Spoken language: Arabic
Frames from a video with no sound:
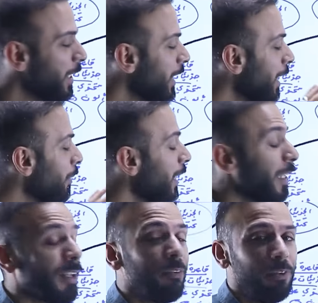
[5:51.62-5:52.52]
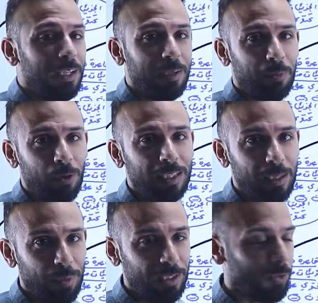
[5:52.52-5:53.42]
جديدة بالإضافة للمواد
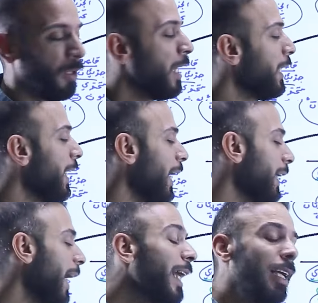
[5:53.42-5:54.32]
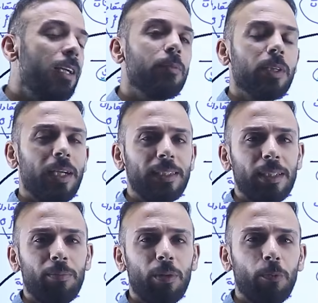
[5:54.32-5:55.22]
تبعته يعني أي حمض
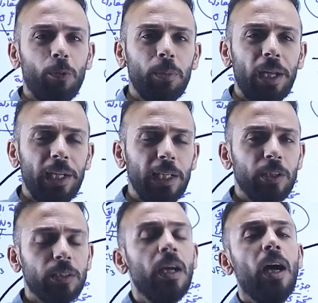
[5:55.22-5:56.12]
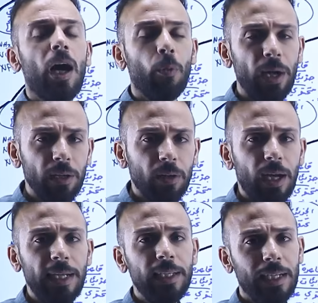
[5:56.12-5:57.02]
حسب مفهوم أرهينيوس أو أي
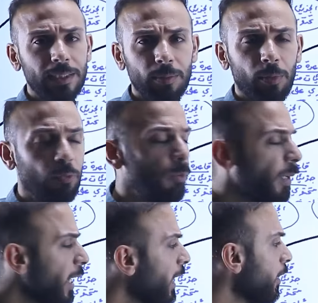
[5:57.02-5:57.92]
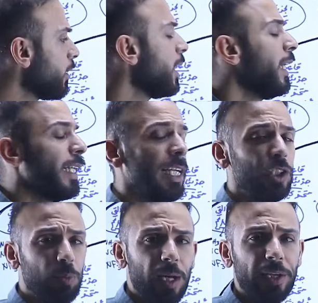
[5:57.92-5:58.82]
قاعدة حسب مفهوم أرهينيوس هي
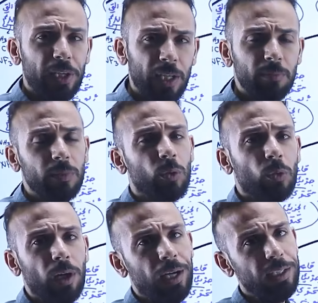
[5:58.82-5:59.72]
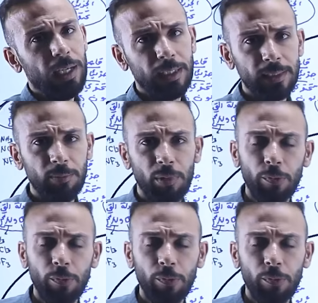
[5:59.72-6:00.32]
إجباري حمض وقاعدة حسب